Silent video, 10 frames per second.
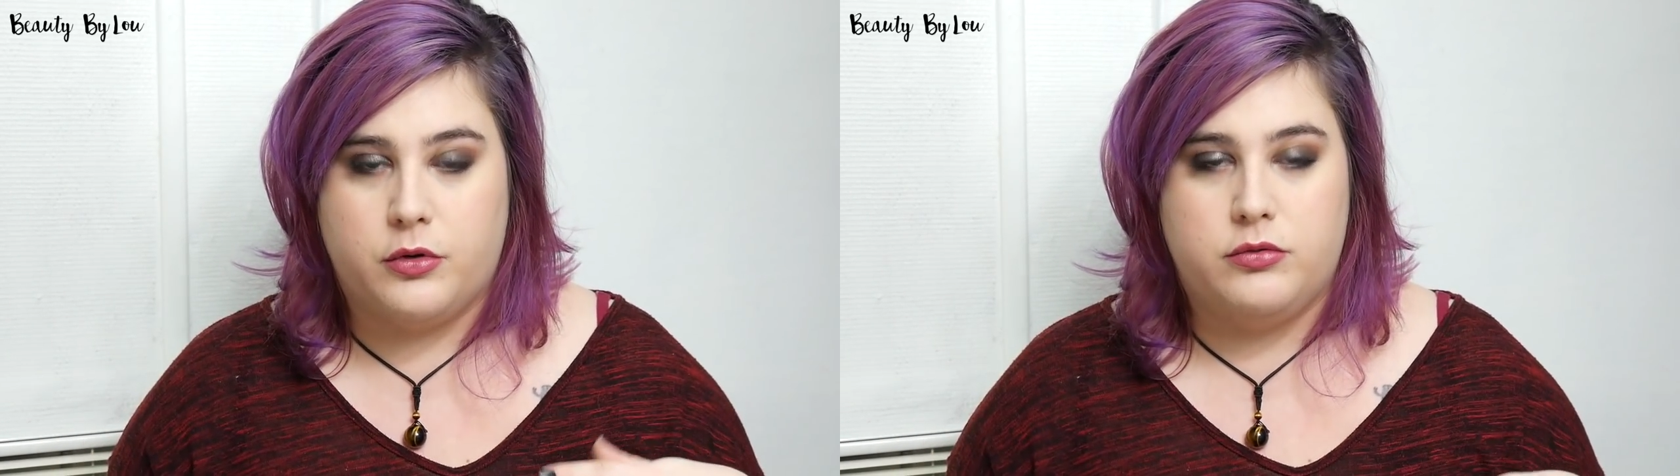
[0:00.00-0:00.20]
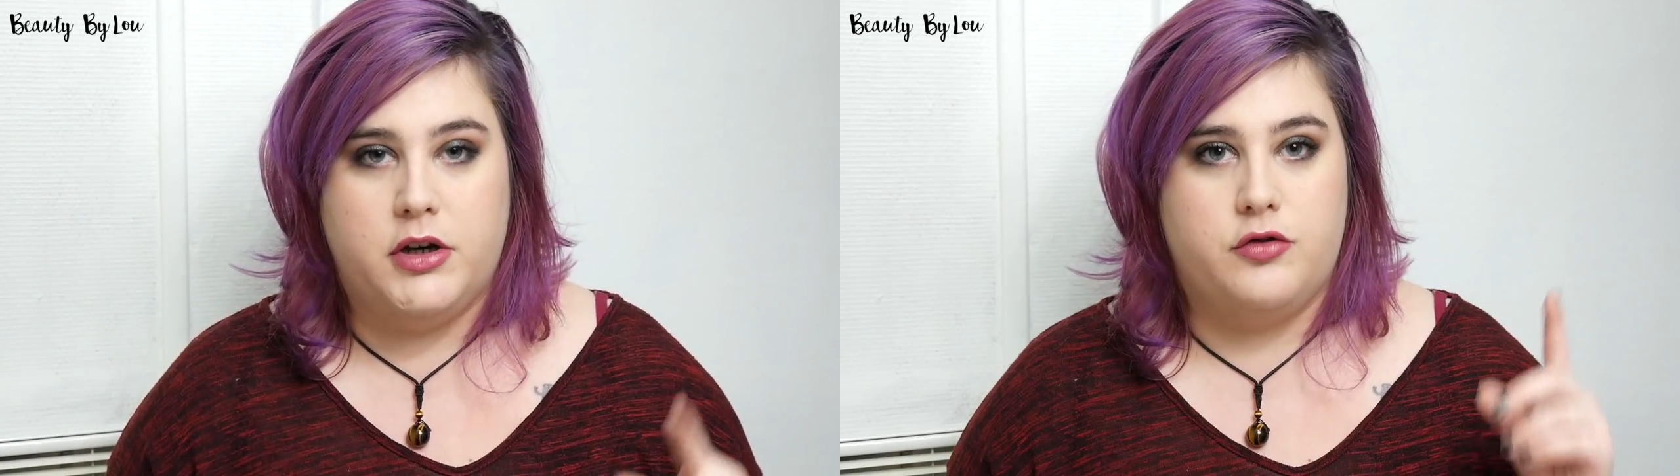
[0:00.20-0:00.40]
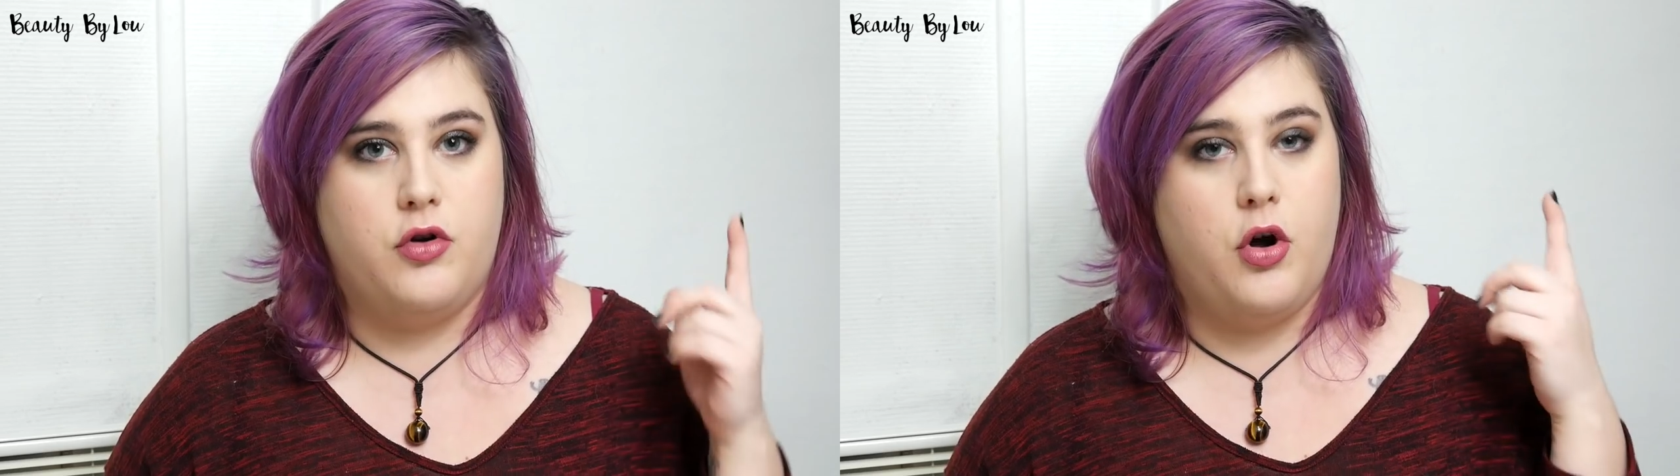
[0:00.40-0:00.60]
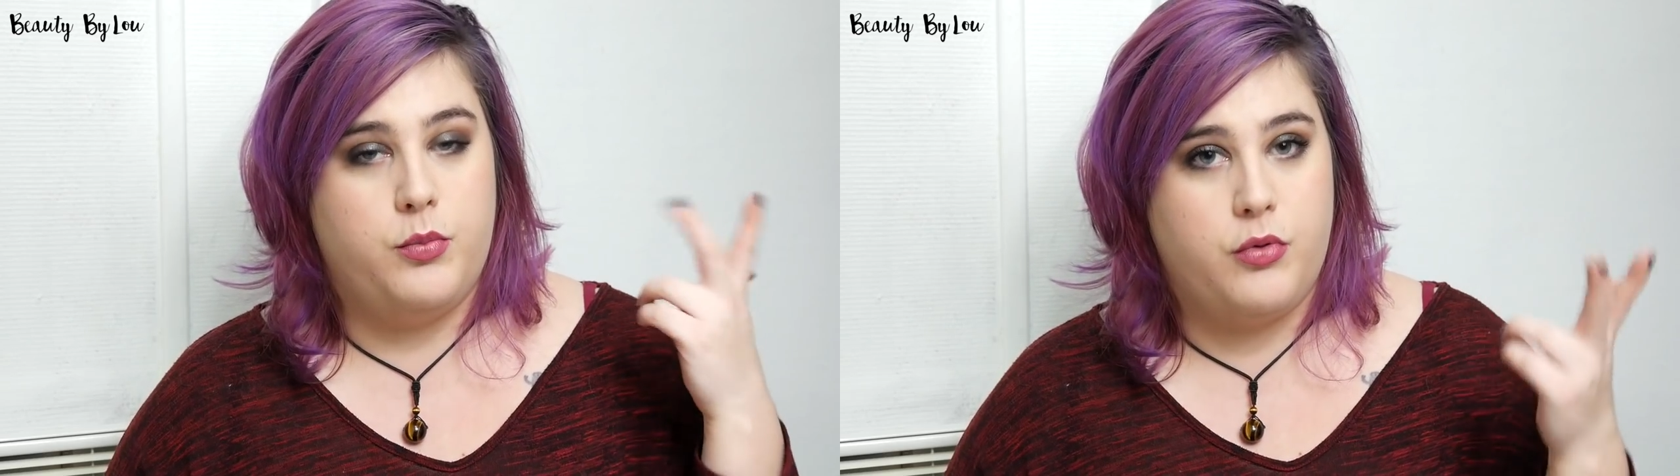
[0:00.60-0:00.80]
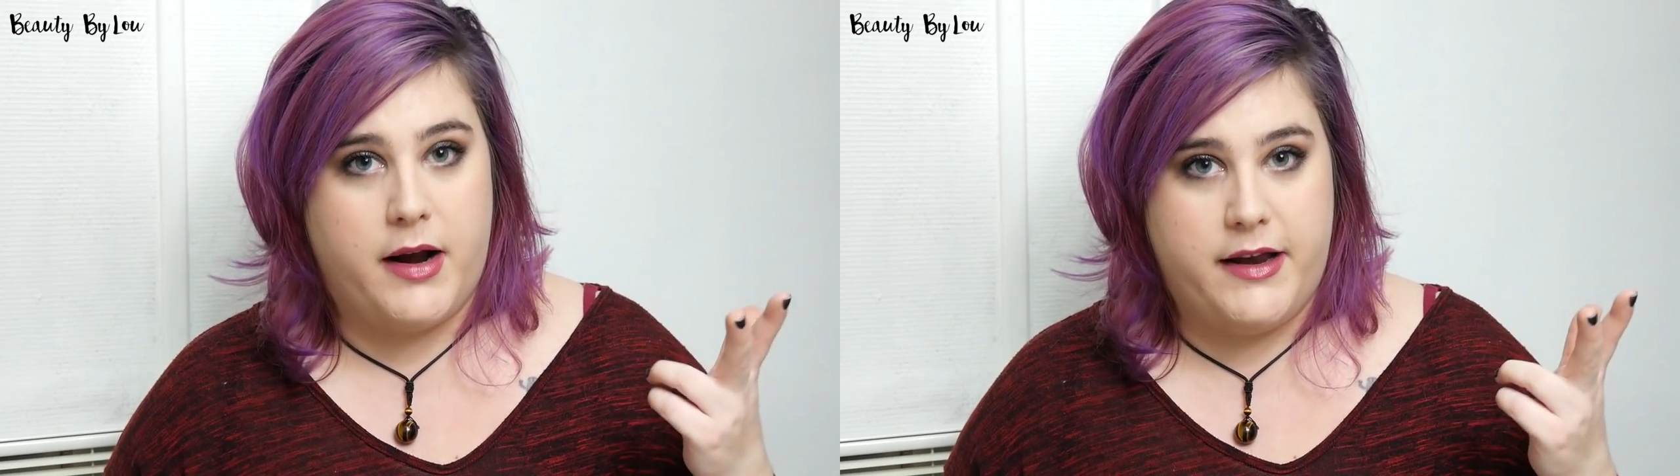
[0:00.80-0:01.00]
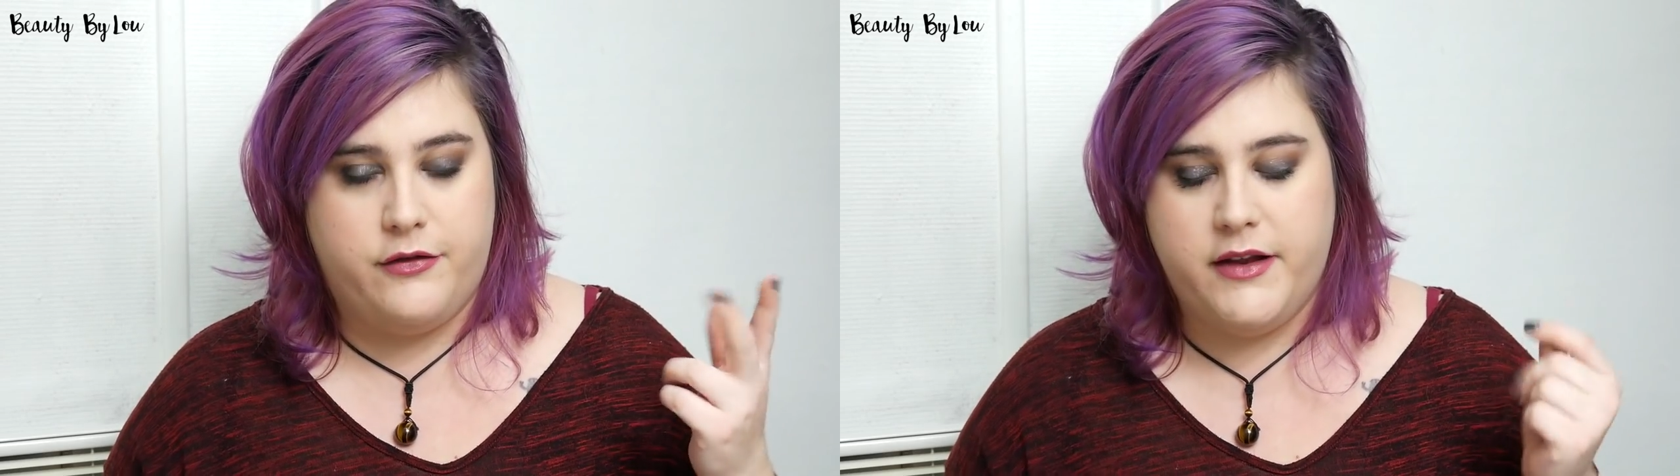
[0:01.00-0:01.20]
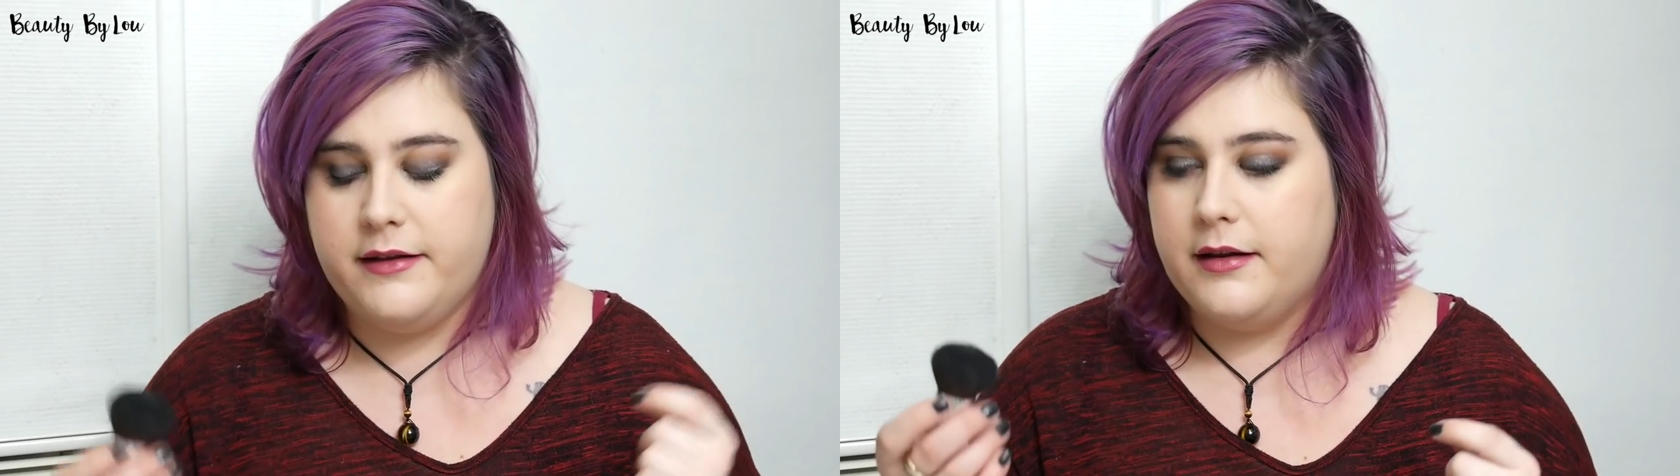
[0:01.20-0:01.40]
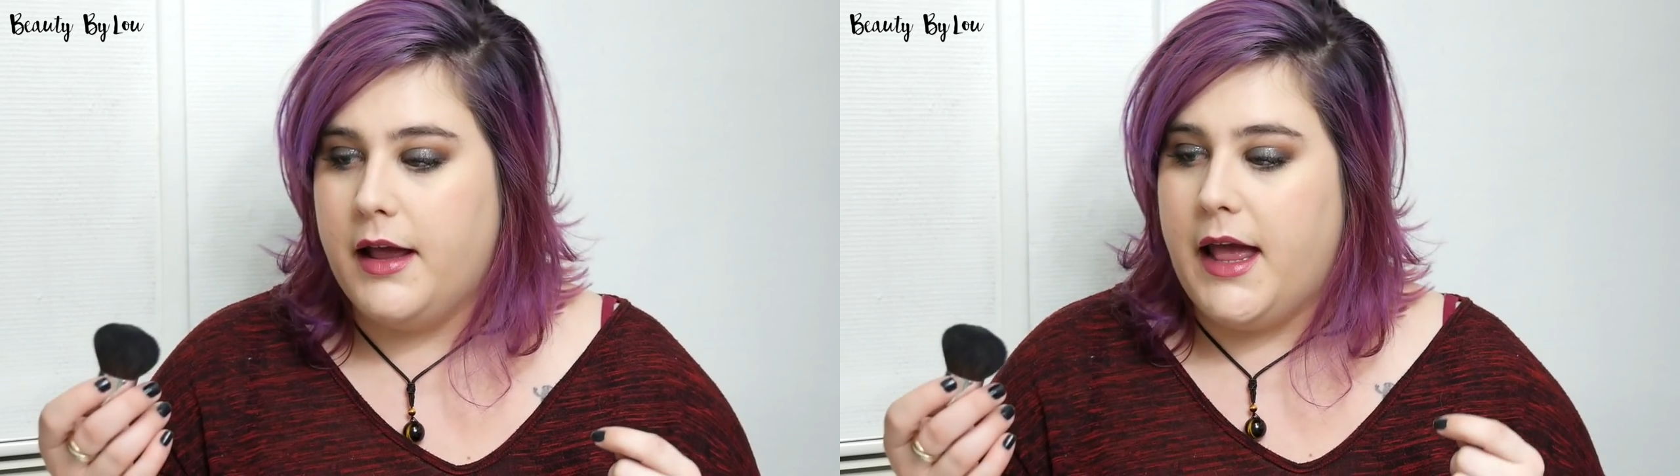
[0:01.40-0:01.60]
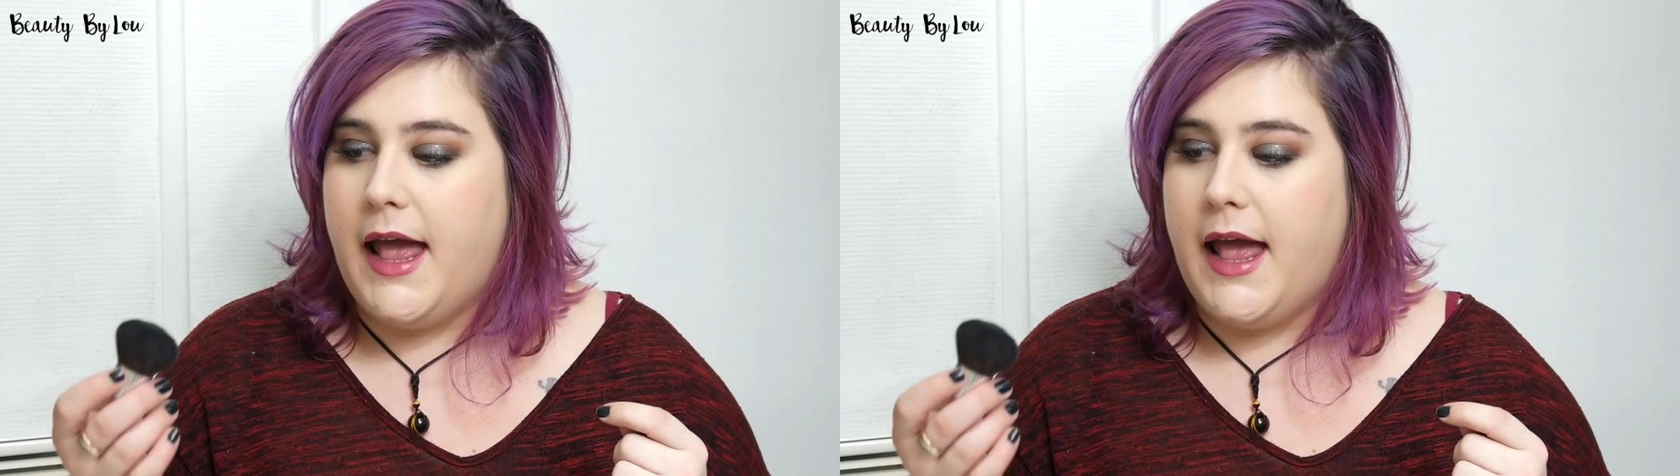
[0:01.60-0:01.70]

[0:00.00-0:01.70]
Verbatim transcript: pour tous les jours, pour aller vite